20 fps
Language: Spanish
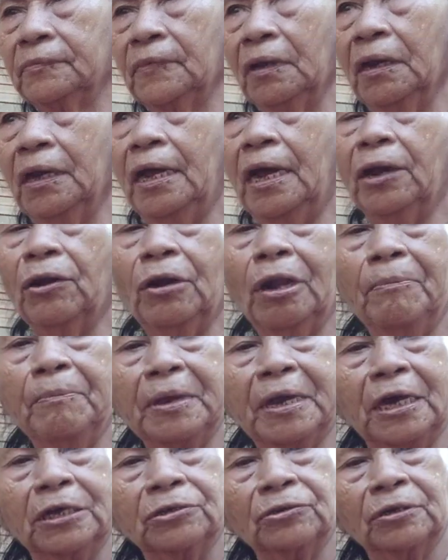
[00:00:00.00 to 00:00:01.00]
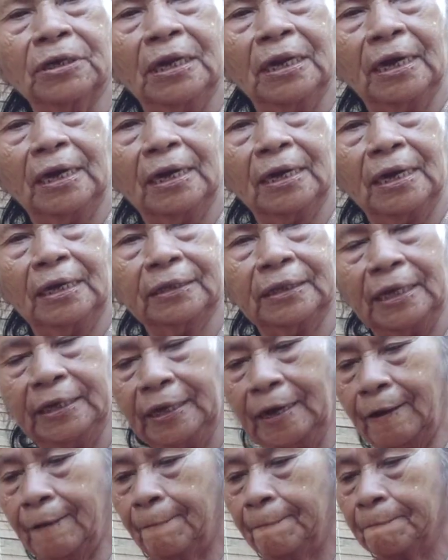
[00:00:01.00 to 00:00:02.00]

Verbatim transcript: me agarró la picazón en la garganta ya.